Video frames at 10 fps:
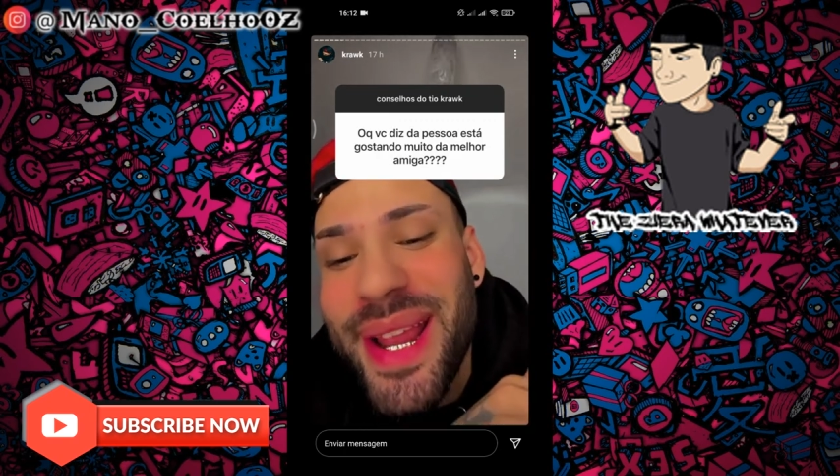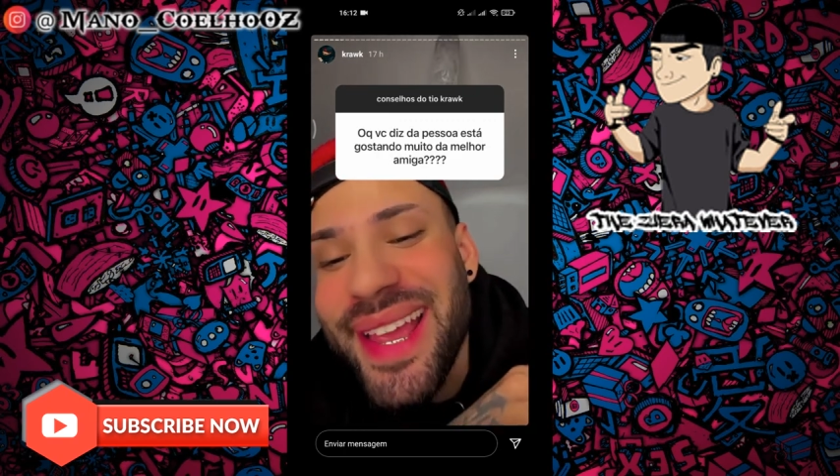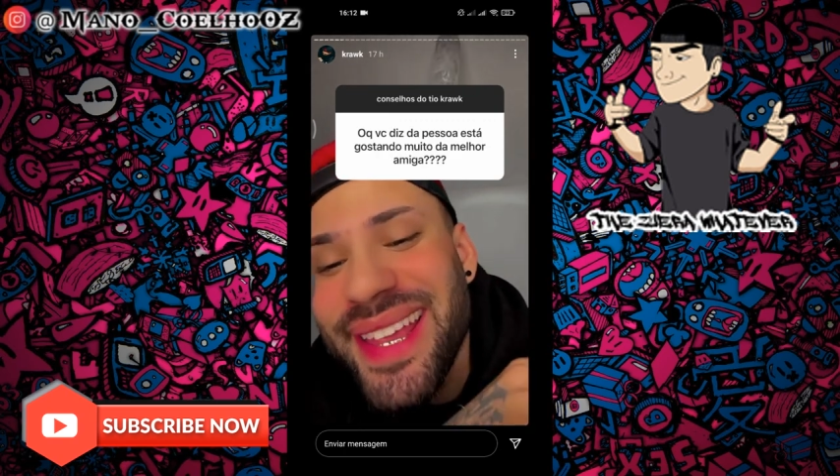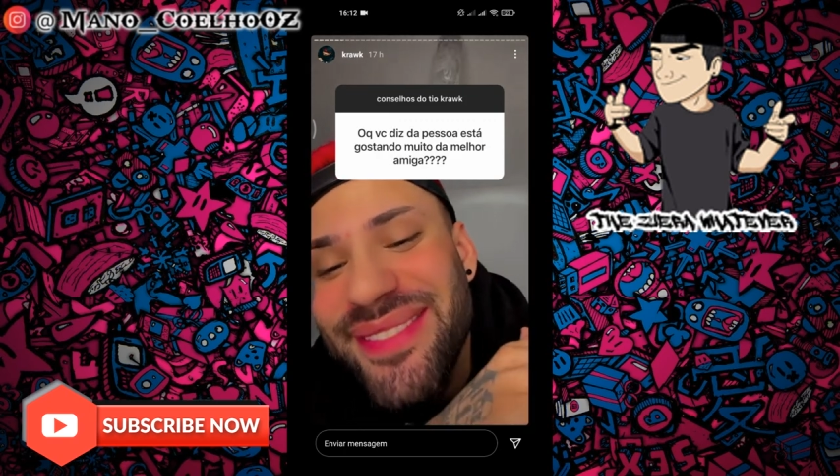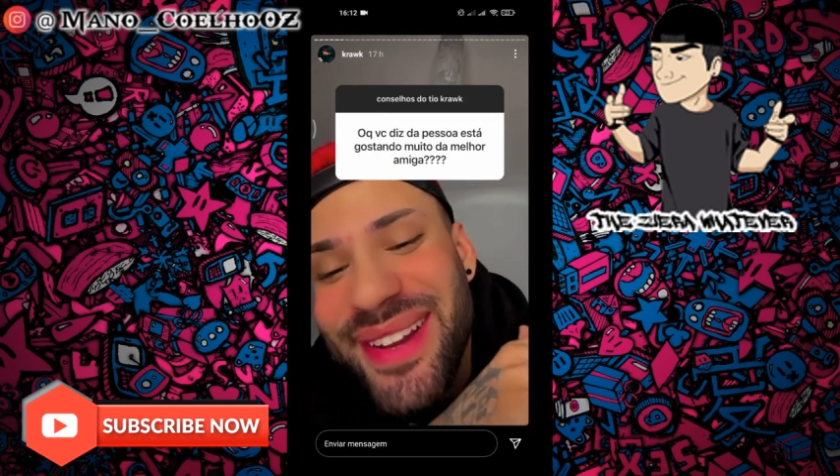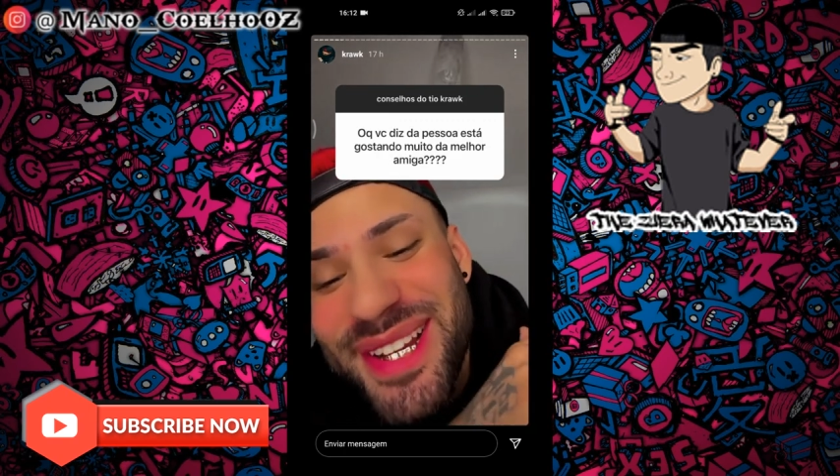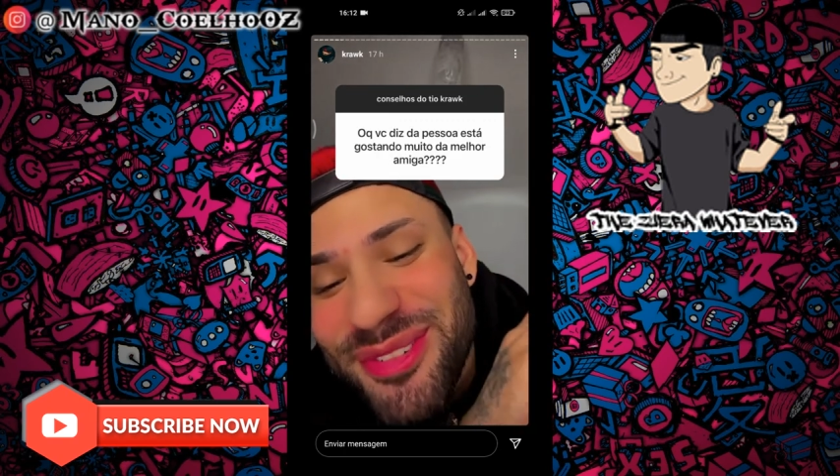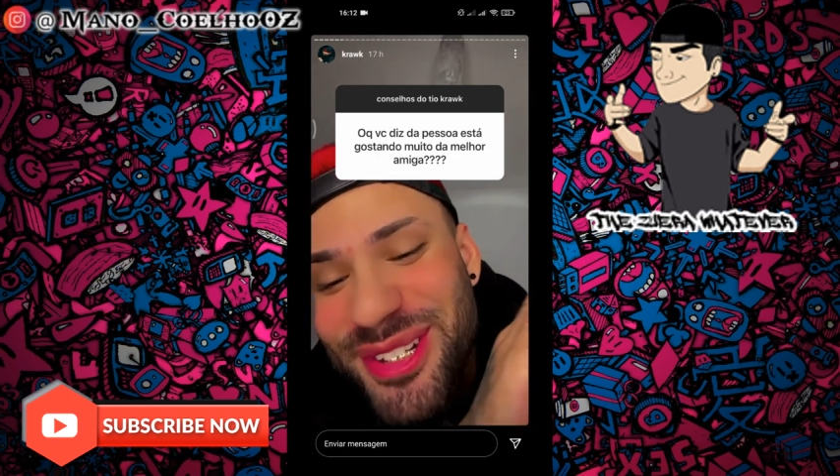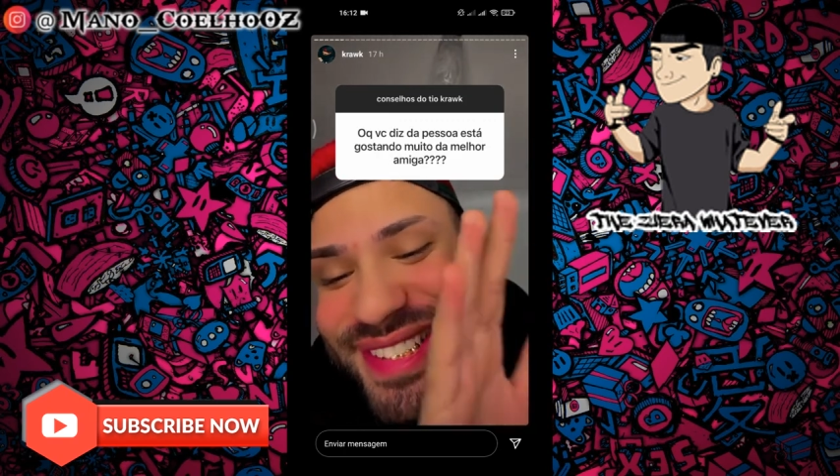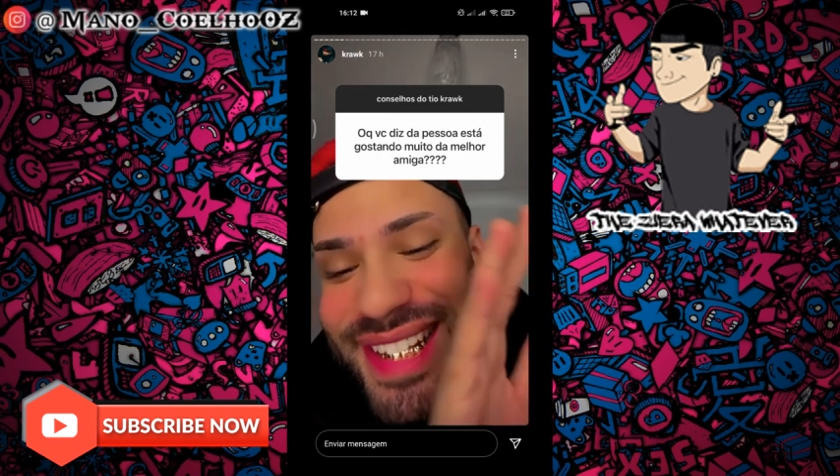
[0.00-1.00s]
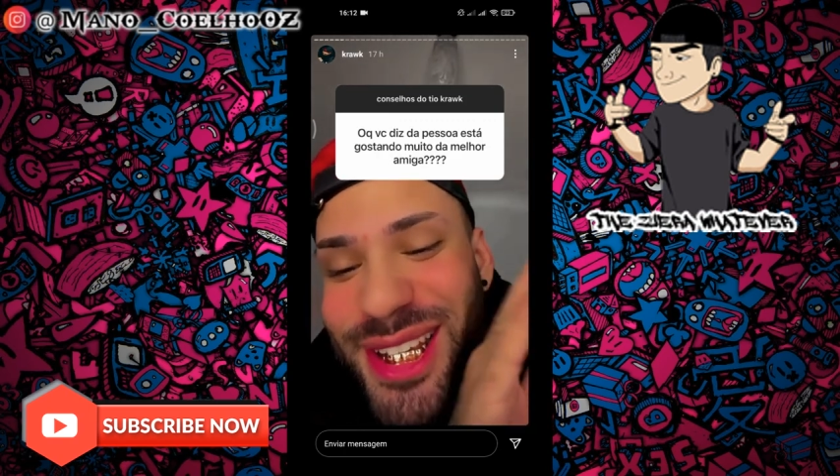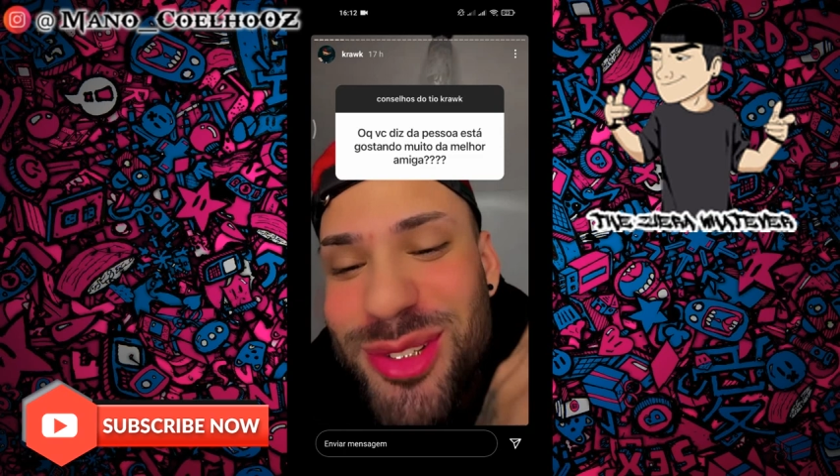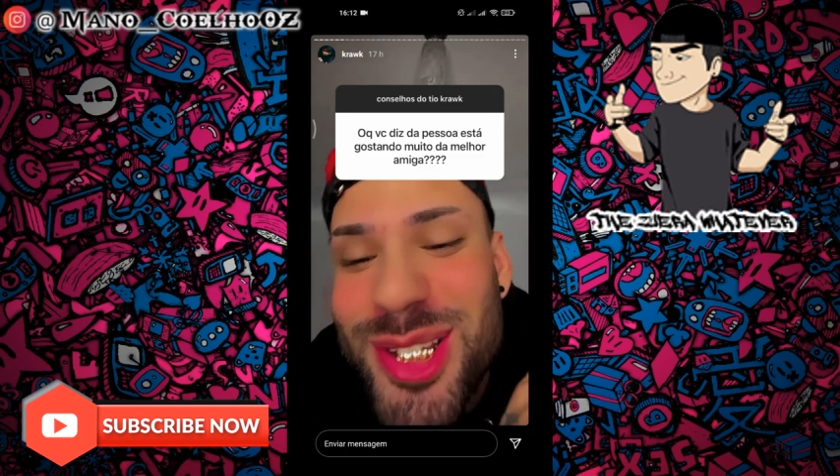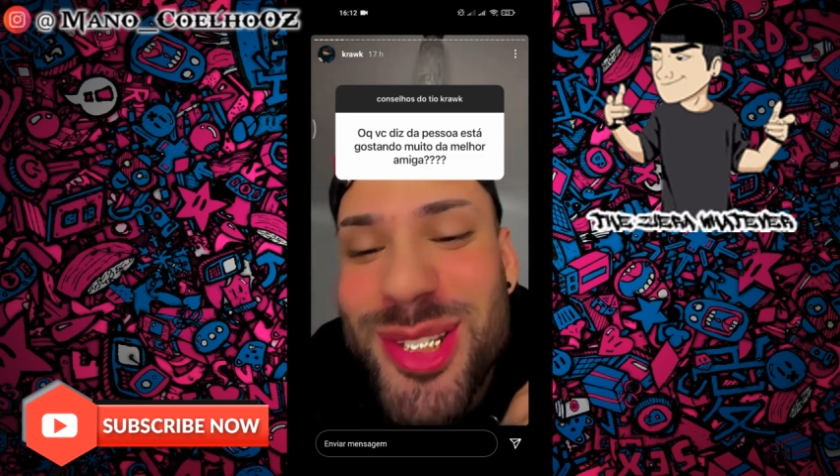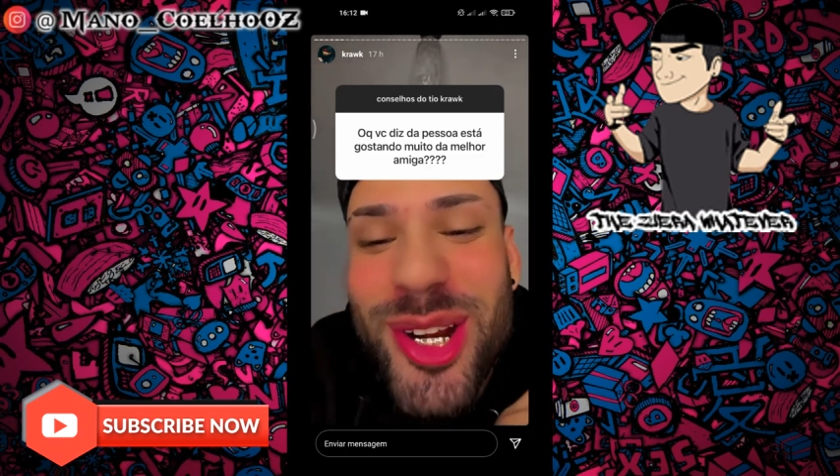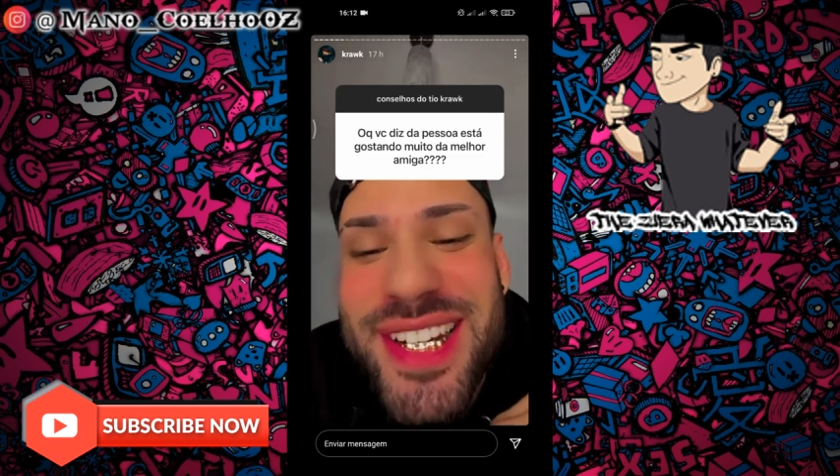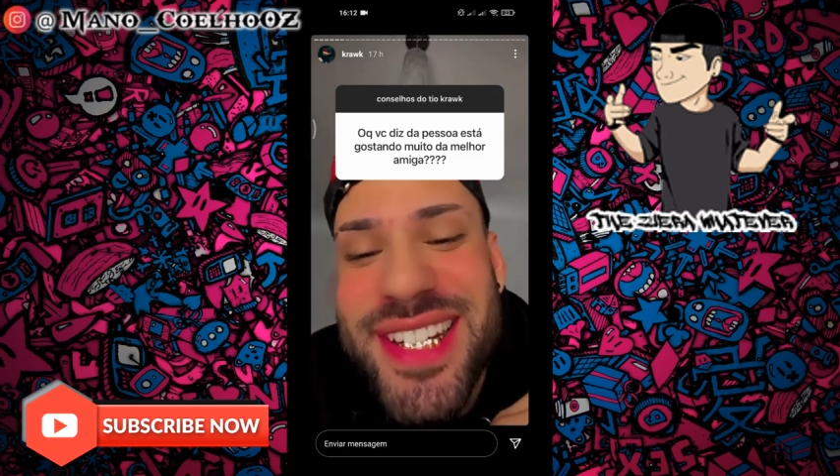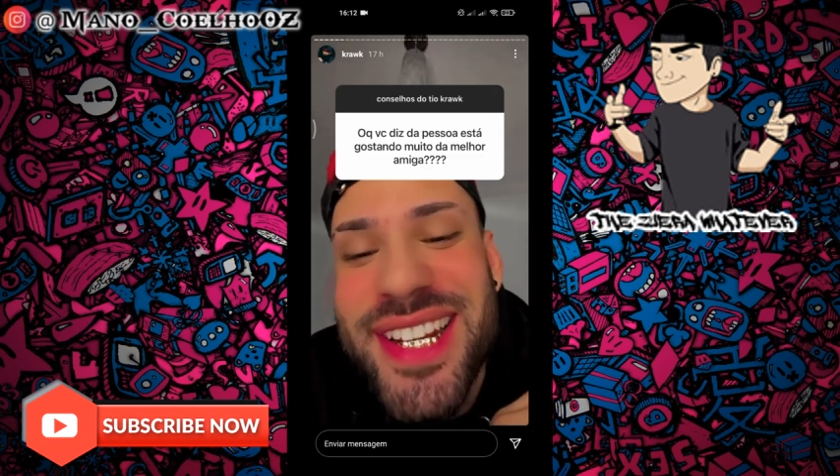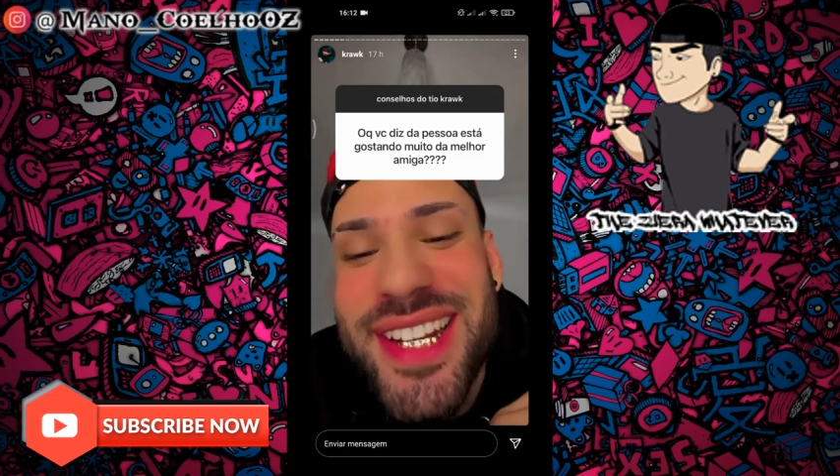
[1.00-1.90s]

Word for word: Aí vai de você, da sua sorte.